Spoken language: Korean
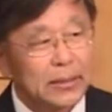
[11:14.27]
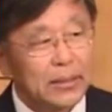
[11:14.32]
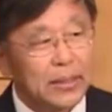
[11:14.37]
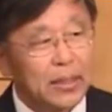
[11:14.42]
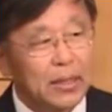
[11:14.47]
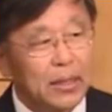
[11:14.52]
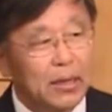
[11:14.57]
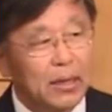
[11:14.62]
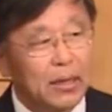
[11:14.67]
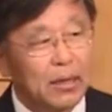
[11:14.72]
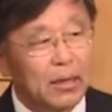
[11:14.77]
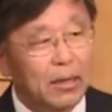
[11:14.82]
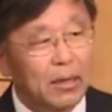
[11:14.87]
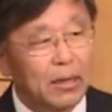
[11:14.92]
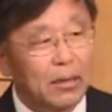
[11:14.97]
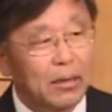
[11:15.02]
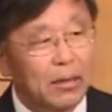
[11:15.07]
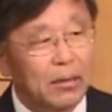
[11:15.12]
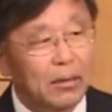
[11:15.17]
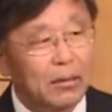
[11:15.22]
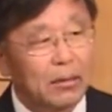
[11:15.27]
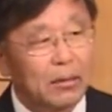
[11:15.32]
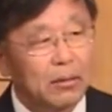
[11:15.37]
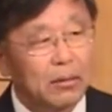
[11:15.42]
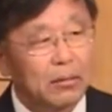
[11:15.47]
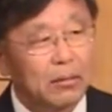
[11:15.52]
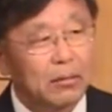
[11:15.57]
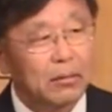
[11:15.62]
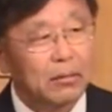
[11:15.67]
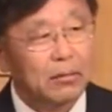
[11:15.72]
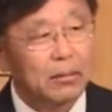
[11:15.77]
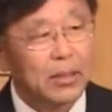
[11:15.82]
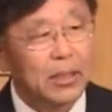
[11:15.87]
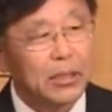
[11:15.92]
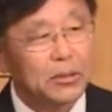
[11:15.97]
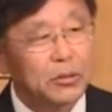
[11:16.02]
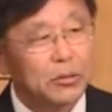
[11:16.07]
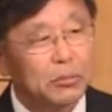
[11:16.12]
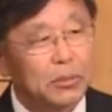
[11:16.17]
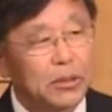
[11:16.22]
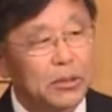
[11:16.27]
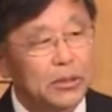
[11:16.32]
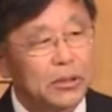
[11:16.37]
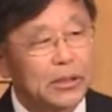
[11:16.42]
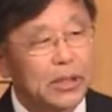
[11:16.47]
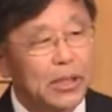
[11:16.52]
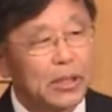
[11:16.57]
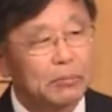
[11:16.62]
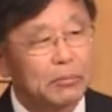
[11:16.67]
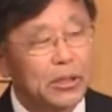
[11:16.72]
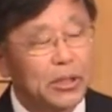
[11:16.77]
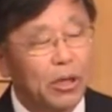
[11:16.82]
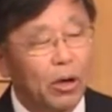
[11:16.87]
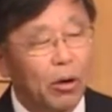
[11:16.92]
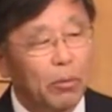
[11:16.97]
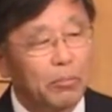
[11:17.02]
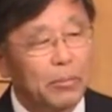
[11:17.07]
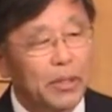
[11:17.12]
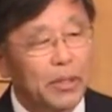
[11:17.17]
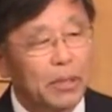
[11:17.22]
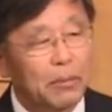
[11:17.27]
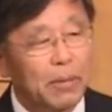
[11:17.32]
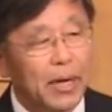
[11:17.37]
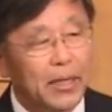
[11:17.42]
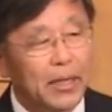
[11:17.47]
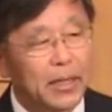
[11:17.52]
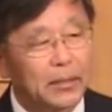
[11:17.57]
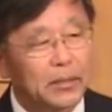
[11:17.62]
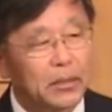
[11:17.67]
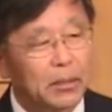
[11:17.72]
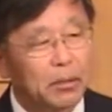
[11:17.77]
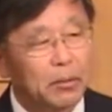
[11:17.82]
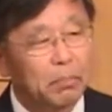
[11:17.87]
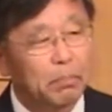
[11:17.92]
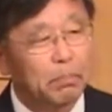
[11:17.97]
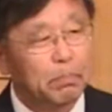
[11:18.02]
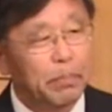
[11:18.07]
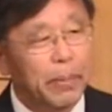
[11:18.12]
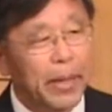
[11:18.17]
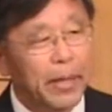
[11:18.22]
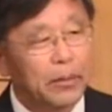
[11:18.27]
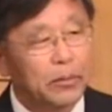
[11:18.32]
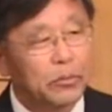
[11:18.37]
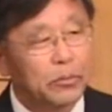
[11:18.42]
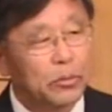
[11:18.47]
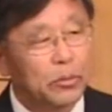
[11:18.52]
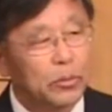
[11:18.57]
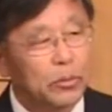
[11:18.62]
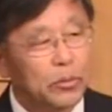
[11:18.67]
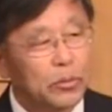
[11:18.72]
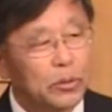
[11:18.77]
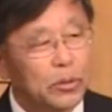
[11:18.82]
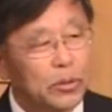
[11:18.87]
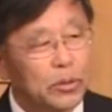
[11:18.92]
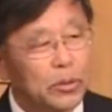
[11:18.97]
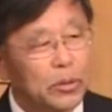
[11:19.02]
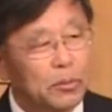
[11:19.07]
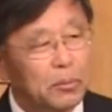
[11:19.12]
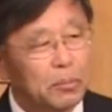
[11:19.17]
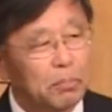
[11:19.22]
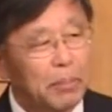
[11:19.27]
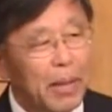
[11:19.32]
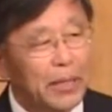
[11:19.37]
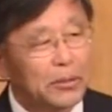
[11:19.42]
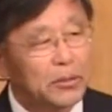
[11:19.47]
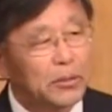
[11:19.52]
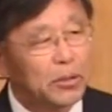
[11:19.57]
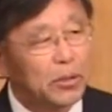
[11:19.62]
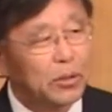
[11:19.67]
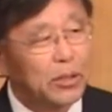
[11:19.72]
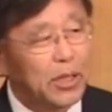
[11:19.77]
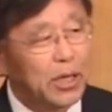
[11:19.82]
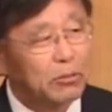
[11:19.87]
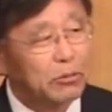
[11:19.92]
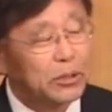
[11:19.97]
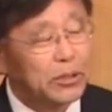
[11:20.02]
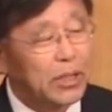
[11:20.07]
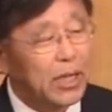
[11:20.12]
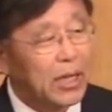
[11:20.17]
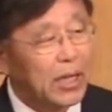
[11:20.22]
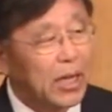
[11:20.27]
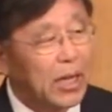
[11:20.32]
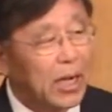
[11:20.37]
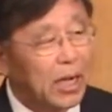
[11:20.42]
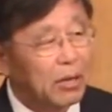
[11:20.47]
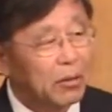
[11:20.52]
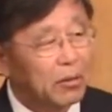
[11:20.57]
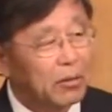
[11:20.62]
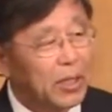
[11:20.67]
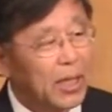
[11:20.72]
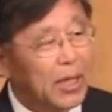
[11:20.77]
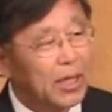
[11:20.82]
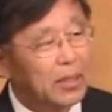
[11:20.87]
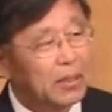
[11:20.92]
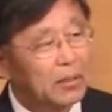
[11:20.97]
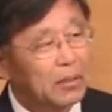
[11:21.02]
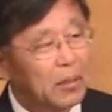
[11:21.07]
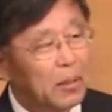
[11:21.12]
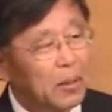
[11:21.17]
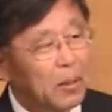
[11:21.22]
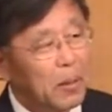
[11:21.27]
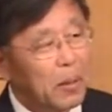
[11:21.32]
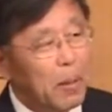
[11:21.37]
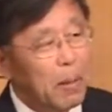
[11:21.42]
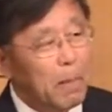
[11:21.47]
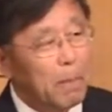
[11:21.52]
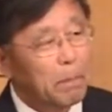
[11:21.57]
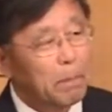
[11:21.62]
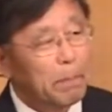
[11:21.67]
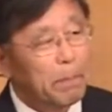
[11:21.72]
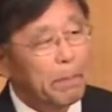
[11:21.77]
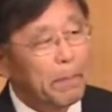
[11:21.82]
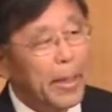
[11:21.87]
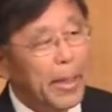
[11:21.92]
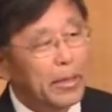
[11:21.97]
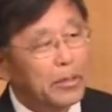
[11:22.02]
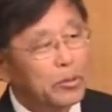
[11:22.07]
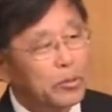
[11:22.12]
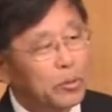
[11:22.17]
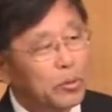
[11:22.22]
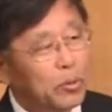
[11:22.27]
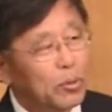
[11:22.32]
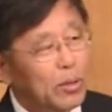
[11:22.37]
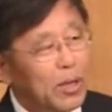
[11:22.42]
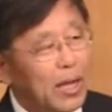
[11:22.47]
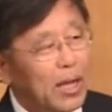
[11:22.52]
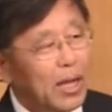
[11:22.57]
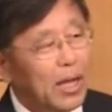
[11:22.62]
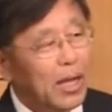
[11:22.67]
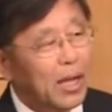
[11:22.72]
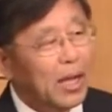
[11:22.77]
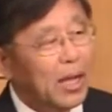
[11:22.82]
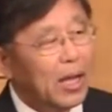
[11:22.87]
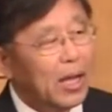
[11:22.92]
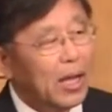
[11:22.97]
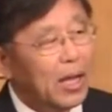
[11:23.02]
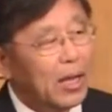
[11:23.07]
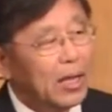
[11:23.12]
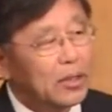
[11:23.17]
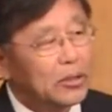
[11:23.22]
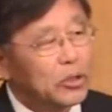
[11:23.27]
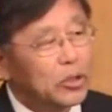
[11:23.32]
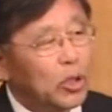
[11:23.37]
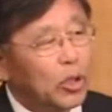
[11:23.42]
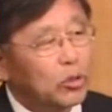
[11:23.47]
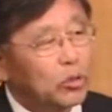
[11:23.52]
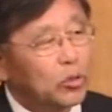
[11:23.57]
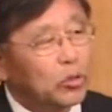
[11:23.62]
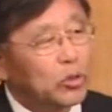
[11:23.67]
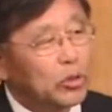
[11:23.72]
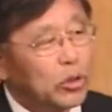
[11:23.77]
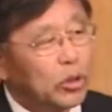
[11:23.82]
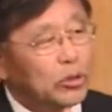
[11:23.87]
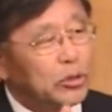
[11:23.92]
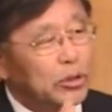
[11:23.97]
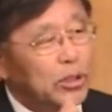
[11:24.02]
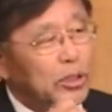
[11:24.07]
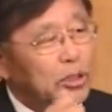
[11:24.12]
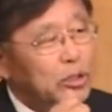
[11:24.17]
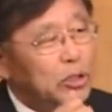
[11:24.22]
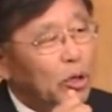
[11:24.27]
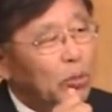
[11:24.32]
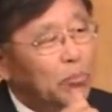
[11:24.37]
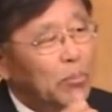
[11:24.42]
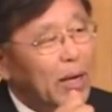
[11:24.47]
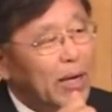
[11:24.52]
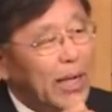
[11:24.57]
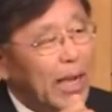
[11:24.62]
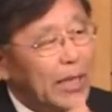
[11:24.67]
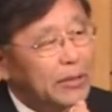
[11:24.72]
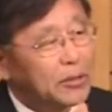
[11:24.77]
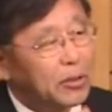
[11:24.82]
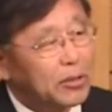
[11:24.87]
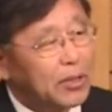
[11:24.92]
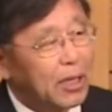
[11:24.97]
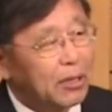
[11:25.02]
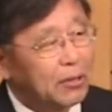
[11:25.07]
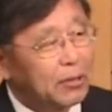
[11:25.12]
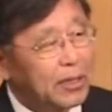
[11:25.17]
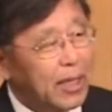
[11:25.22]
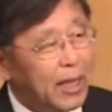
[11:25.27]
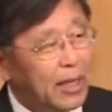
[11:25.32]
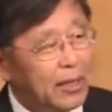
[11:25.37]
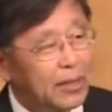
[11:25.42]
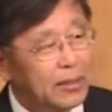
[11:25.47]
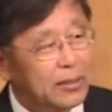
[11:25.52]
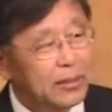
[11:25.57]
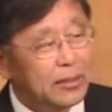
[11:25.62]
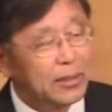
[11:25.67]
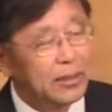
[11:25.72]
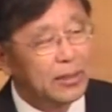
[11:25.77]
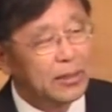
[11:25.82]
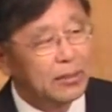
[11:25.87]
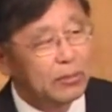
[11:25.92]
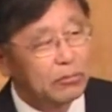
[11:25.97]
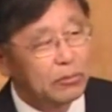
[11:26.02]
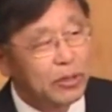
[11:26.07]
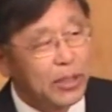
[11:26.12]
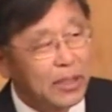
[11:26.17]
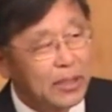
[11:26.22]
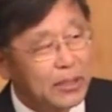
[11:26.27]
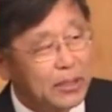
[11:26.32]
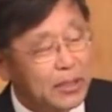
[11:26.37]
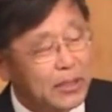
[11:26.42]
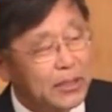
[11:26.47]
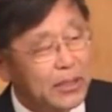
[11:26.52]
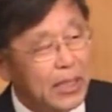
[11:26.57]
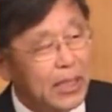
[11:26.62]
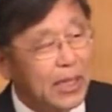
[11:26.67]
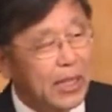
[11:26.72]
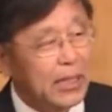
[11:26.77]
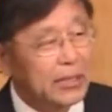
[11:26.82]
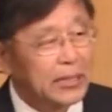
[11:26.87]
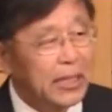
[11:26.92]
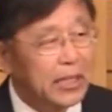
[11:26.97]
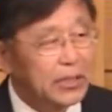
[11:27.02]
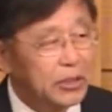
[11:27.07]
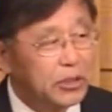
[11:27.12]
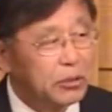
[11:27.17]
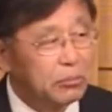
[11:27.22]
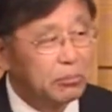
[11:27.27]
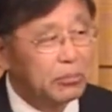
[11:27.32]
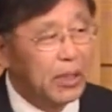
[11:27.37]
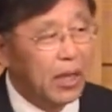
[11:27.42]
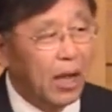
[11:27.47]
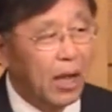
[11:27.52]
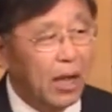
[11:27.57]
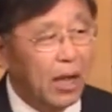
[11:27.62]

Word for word: 어, 우리 예수 믿는 사람들이 엄밀히 말해서 베드로를 반석이라고 생각하거나 베드로가 천국 열쇠를 정말 가졌다거나 우리가 그렇게 생각하지 않습니다.